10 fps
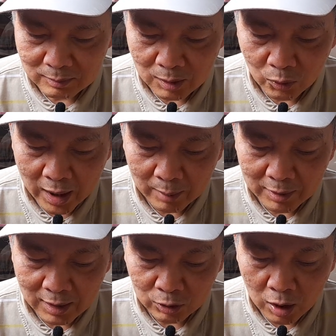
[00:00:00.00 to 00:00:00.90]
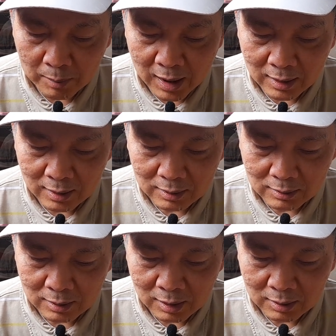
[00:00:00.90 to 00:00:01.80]
Bề của em là thoải mái
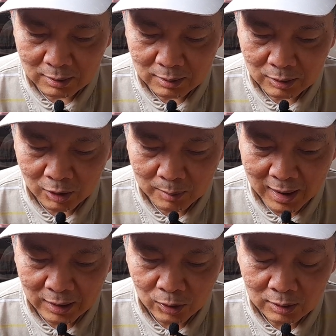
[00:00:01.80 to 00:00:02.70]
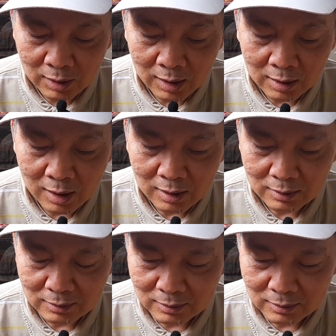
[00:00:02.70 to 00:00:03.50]
thoải, ừ, mái. thoải mái thuận tiện đó